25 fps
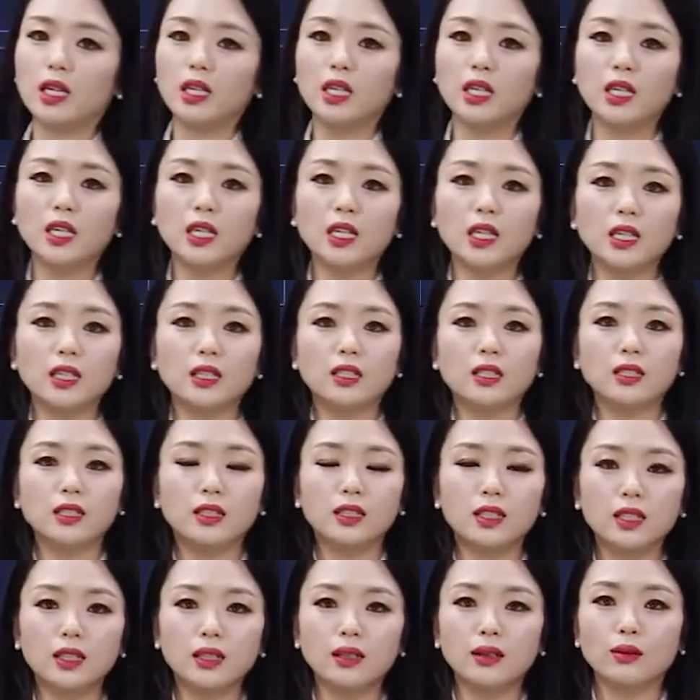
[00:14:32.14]
이
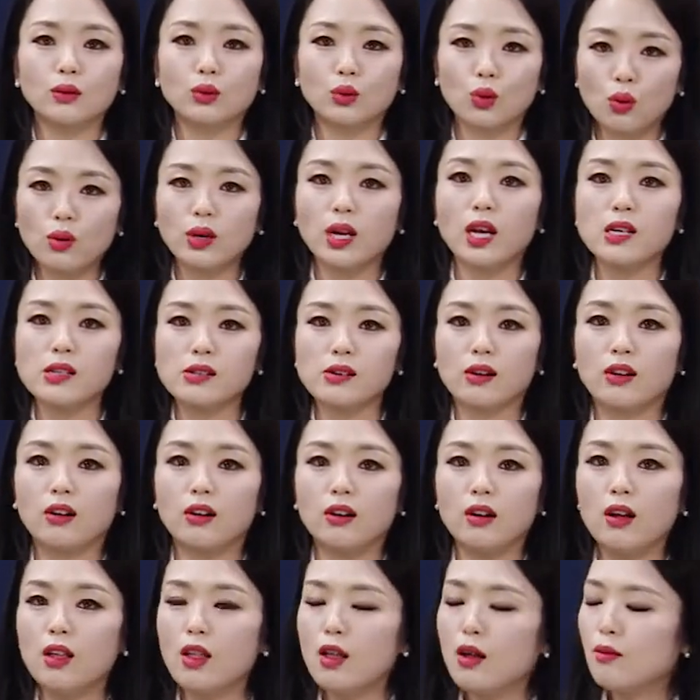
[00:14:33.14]
글을 통해서
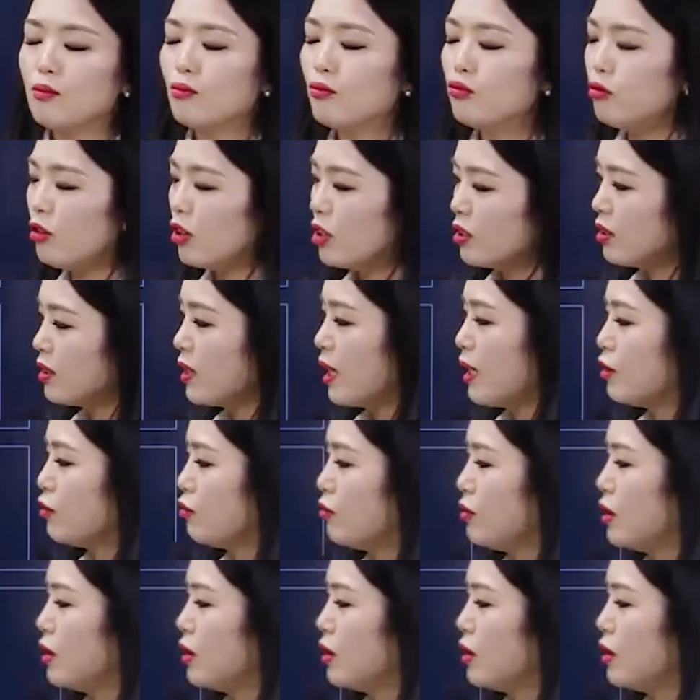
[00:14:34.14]
무엇을 할 수